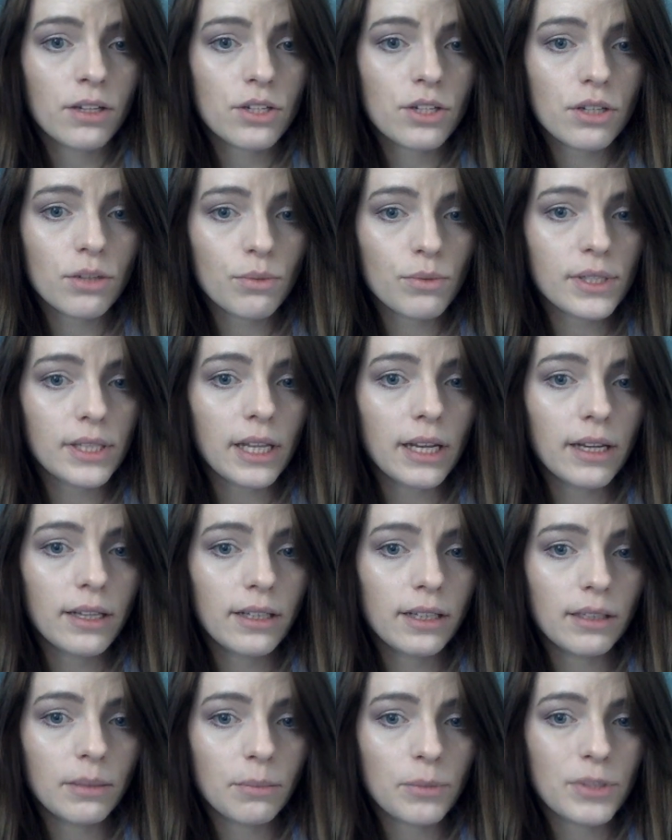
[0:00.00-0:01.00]
czy
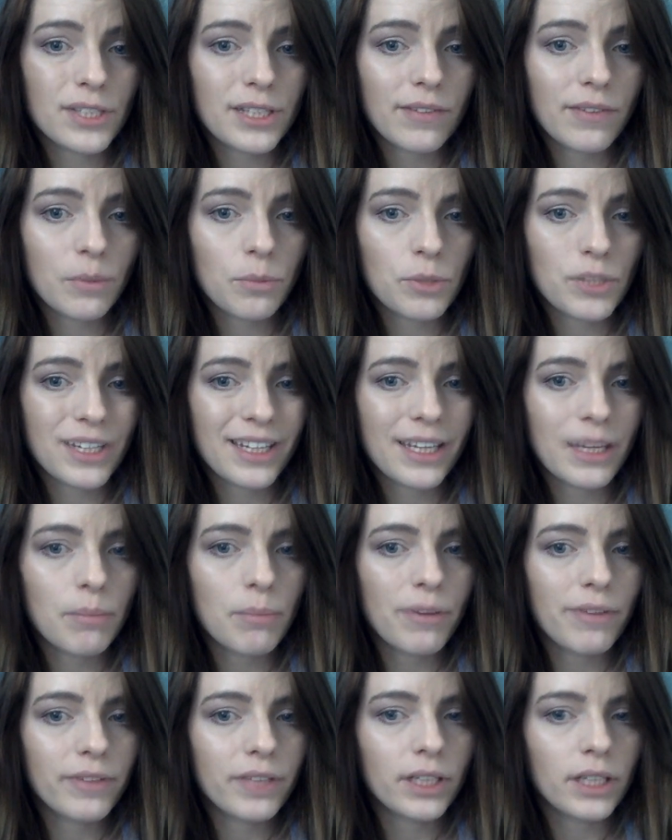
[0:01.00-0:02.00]
ustalenie na podstawie piosenki
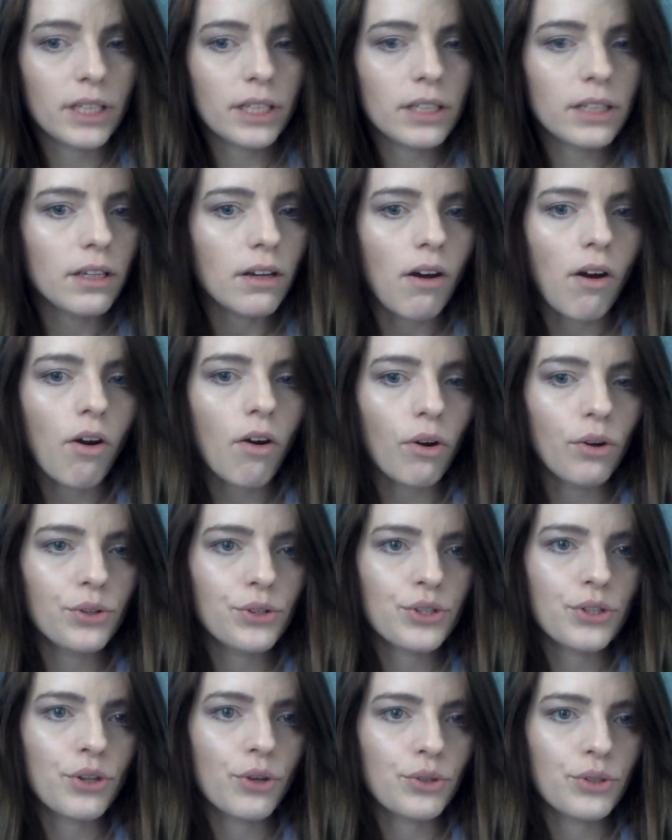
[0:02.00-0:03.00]
pewnych innych
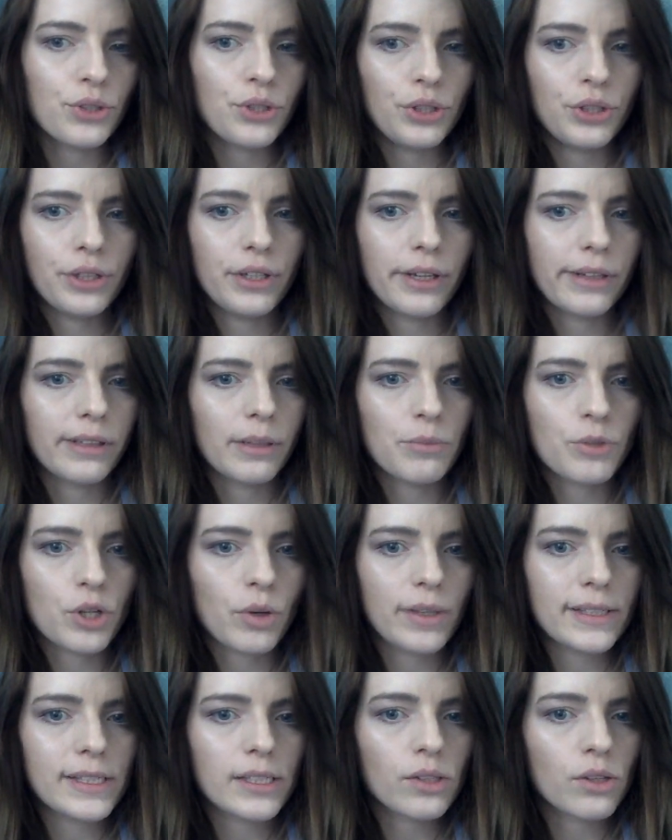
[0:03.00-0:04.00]
okoliczności, jak na
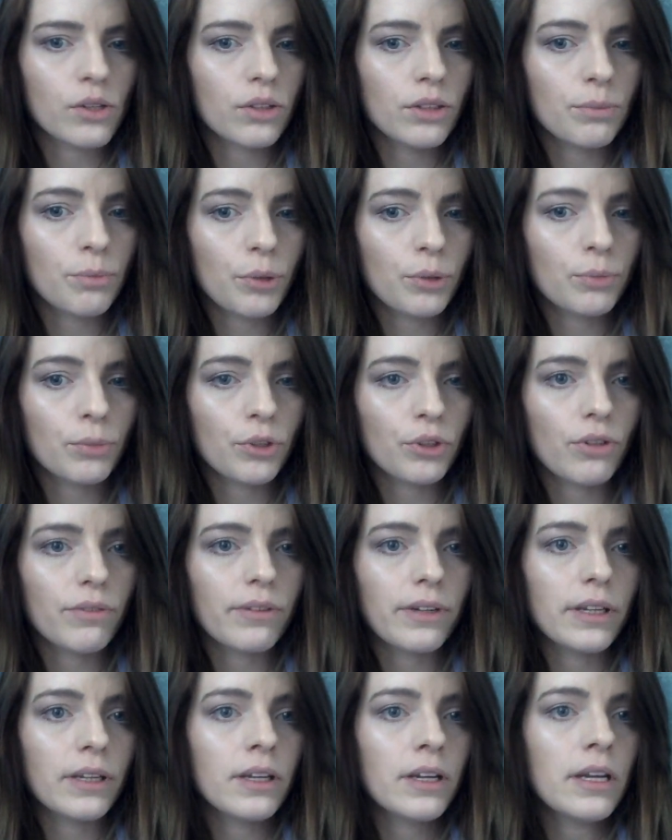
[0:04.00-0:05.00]
przykład strony
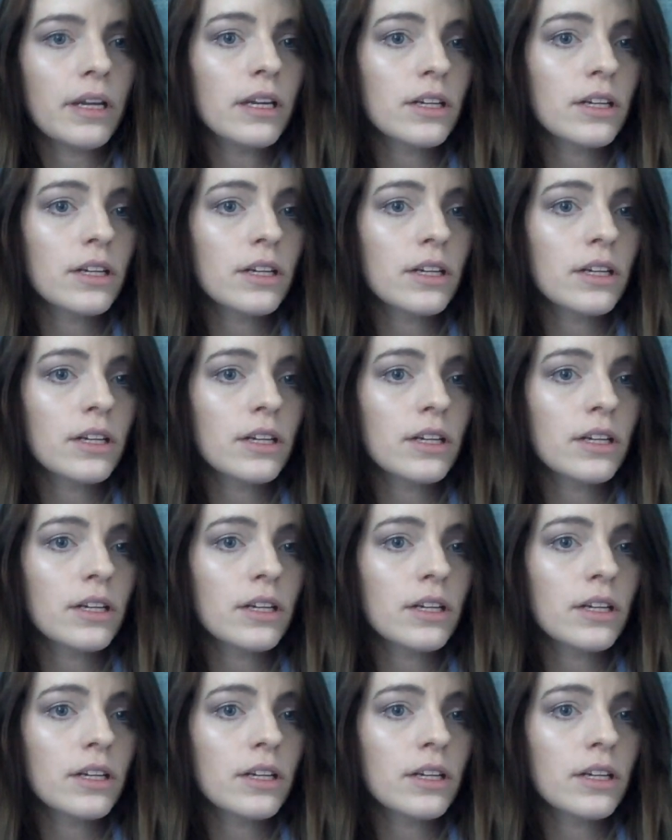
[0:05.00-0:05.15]
podmiotowej,